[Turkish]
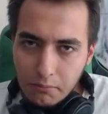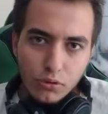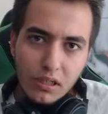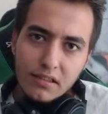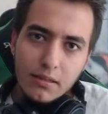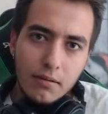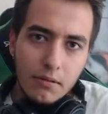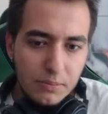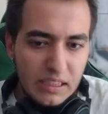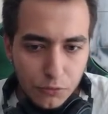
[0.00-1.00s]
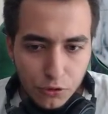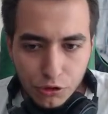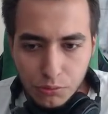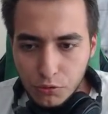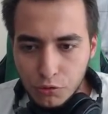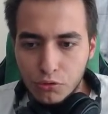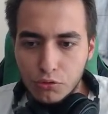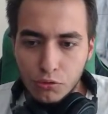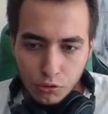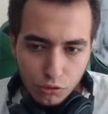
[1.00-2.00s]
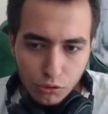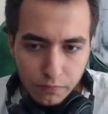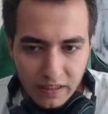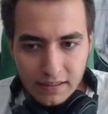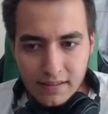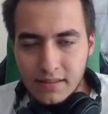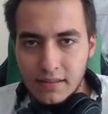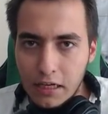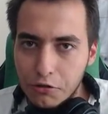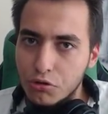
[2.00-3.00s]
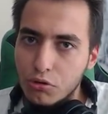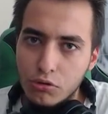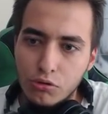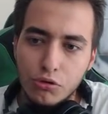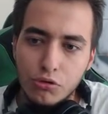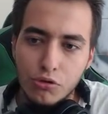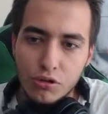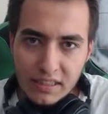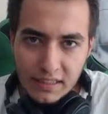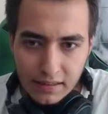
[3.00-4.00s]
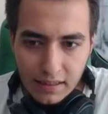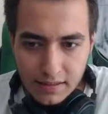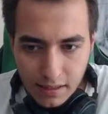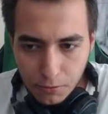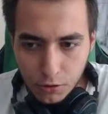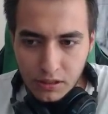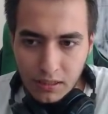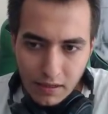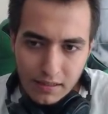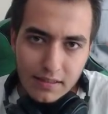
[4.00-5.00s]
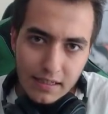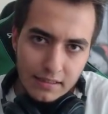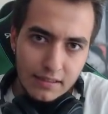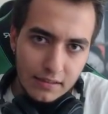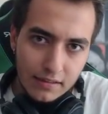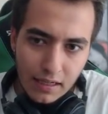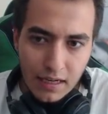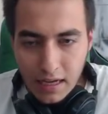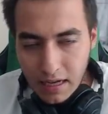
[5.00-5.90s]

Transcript: Bunlar tamamen benim görüşüm. Unut, unuttuğum veya sizin daha güçlü olduğunu düşündüğünüz ikililer, supportlar varsa eşin yanında